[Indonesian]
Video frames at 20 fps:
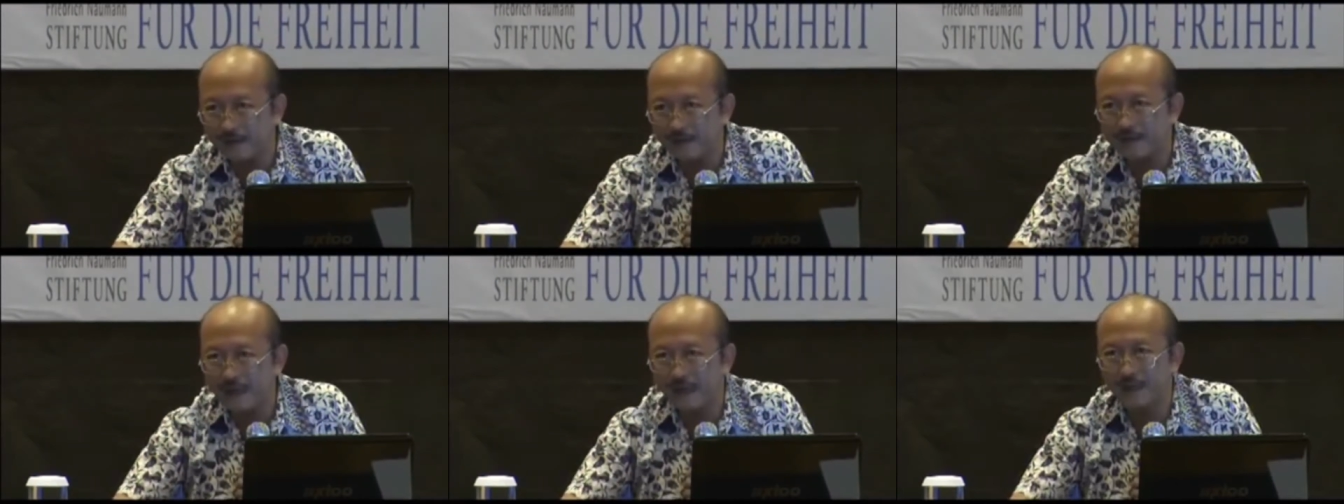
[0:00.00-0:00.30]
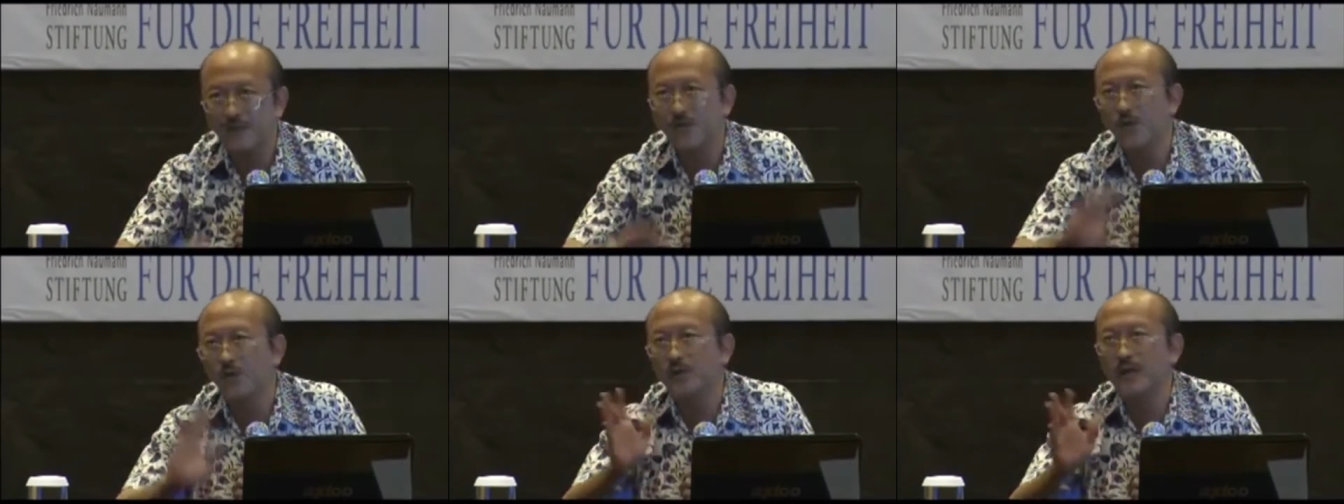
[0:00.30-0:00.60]

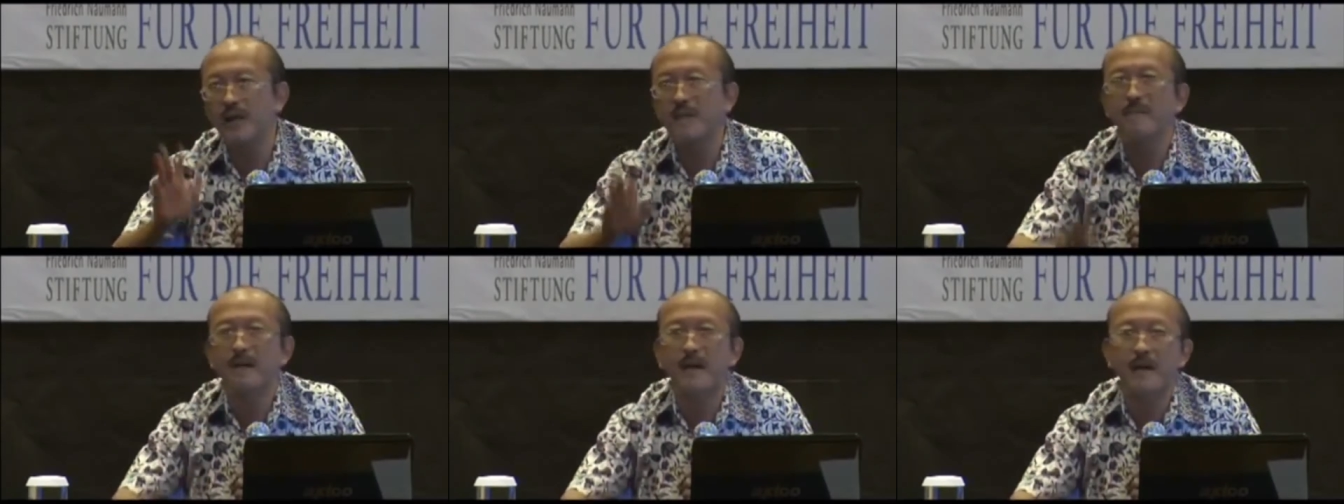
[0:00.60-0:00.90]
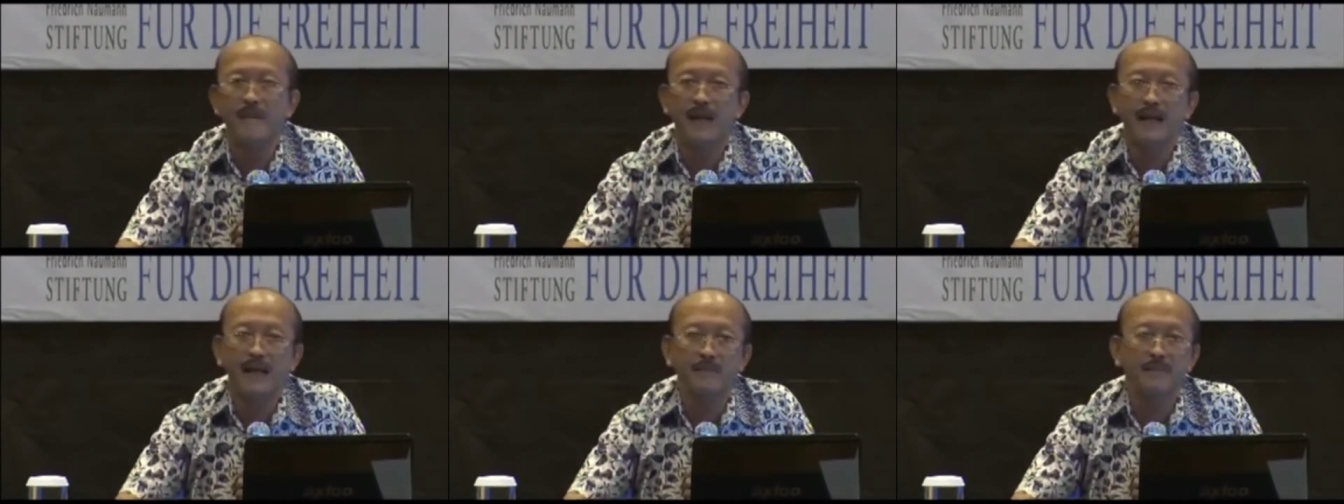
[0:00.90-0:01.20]
dan Juknya
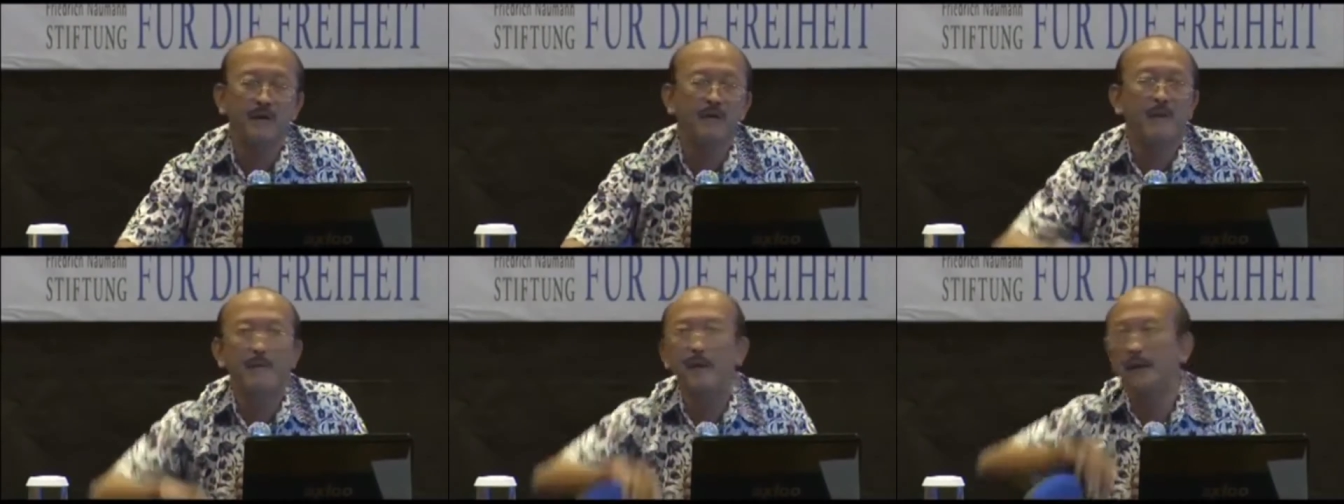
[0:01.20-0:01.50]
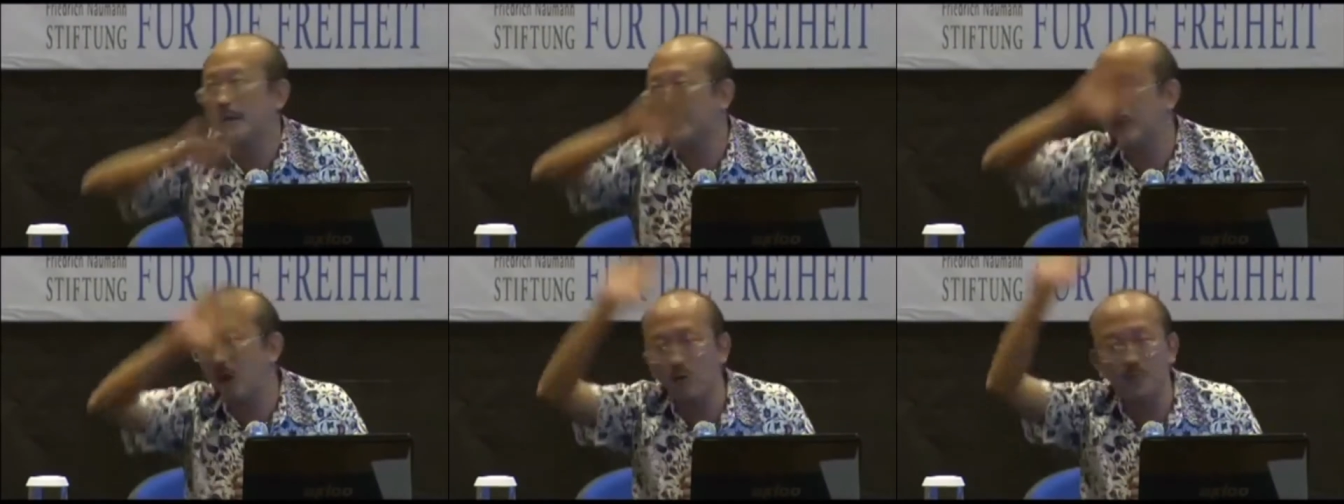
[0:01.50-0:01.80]
meramalkan bahwa
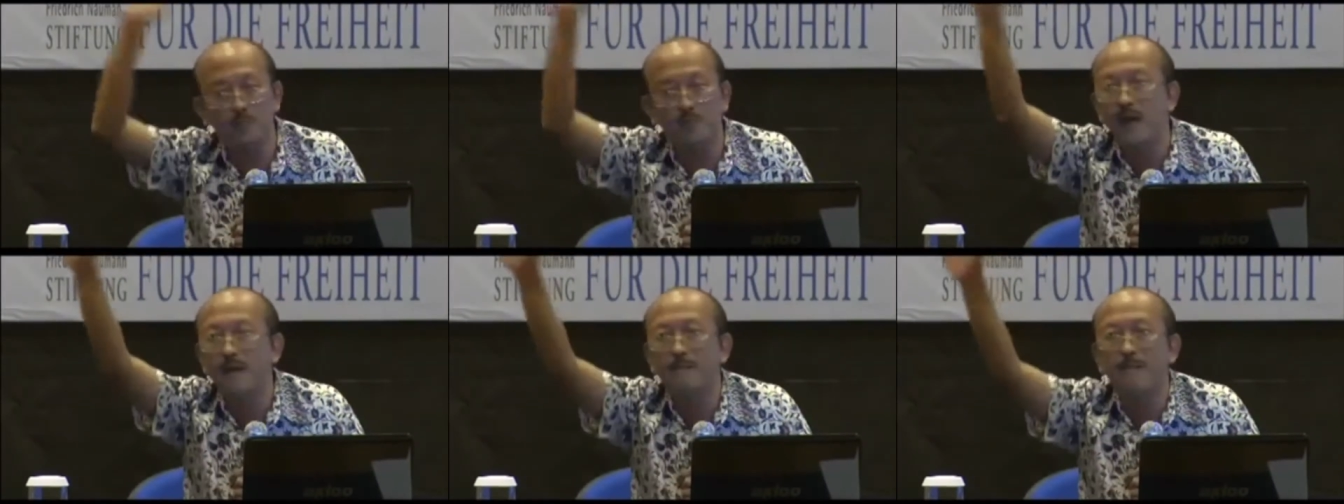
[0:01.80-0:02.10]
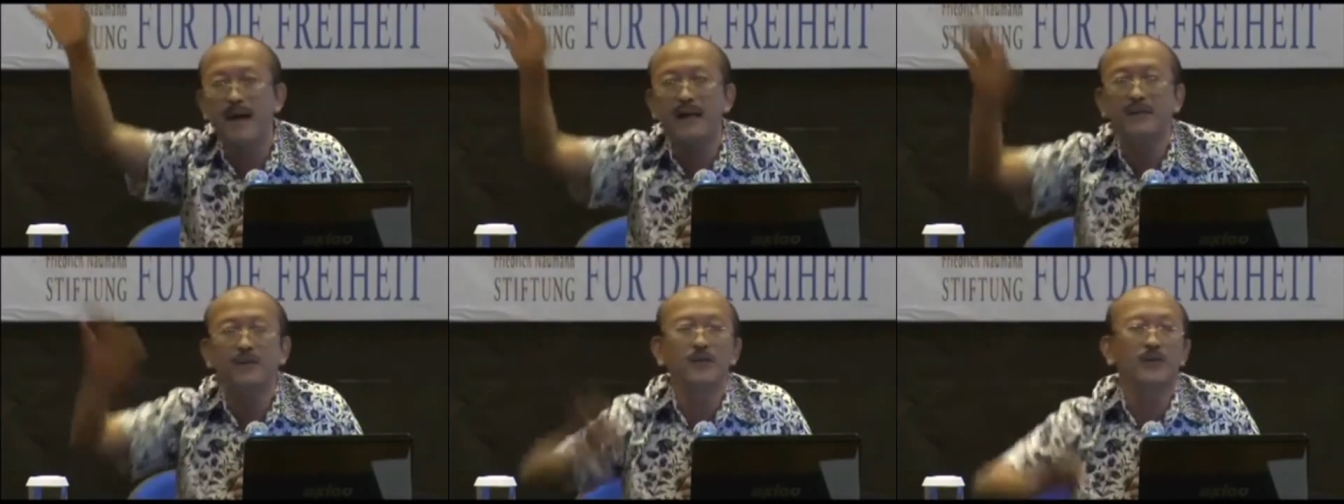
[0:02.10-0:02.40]
pada tahun berapa
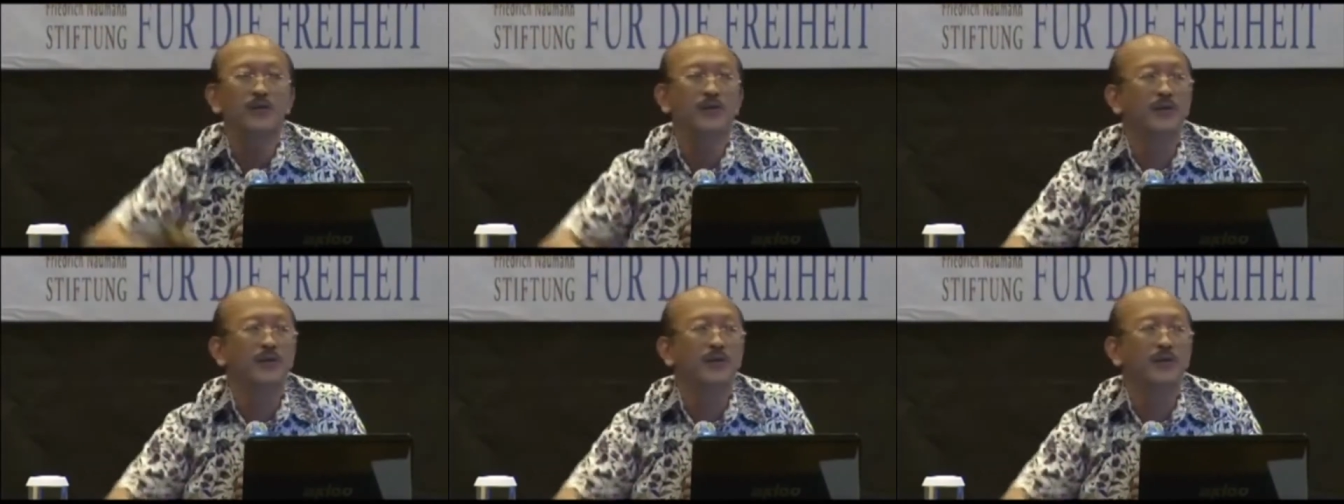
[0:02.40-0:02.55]
itu